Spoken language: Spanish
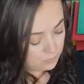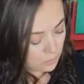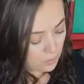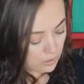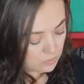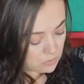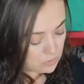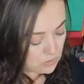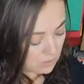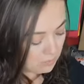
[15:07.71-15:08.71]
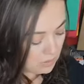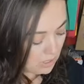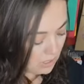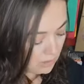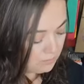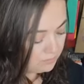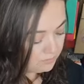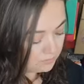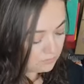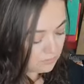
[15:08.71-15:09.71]
podemos también,
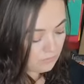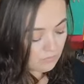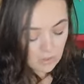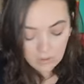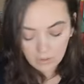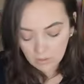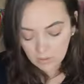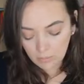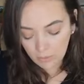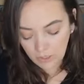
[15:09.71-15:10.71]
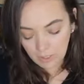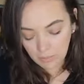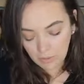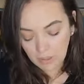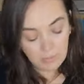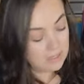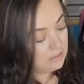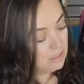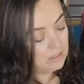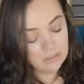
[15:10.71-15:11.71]
por ejemplo, la
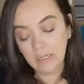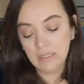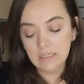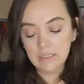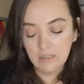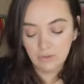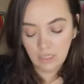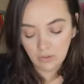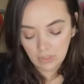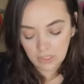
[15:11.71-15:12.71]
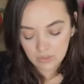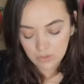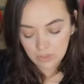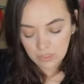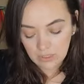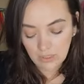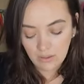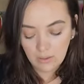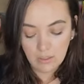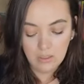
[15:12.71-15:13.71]
parte de atrás hacerle una
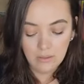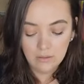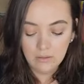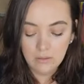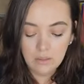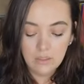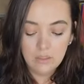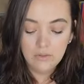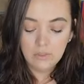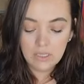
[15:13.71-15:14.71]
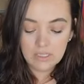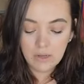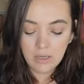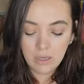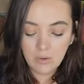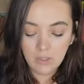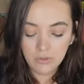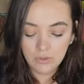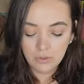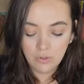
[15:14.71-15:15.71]
decoracióncita. Ustedes saben que
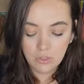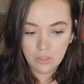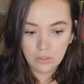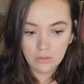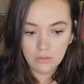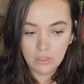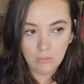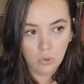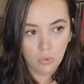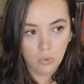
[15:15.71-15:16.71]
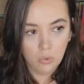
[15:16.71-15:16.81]
cuando yo tembló.